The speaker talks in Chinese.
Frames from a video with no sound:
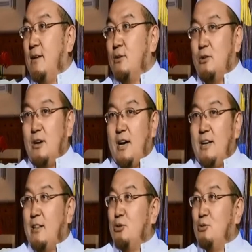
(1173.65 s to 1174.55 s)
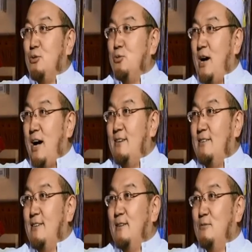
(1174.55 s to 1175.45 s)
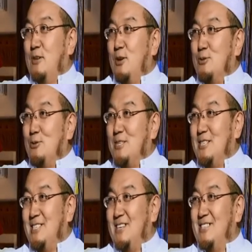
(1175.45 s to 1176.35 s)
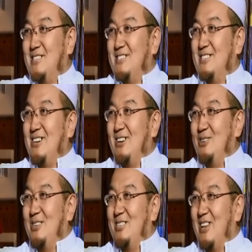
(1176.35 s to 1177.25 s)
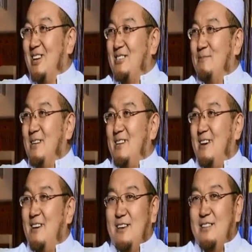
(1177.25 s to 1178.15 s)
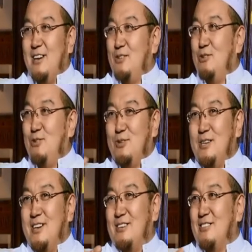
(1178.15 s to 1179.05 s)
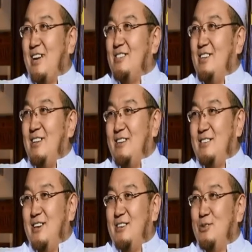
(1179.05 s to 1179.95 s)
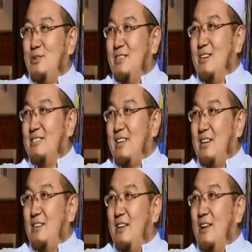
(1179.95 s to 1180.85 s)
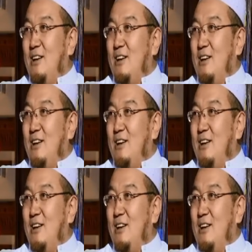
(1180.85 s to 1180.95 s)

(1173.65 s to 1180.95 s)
说，哎呀，老学东啊，我告诉你，今天清真寺可有意思了。怎么了呢？那个学东和那个人打起来了，那个学东和那个人打起来，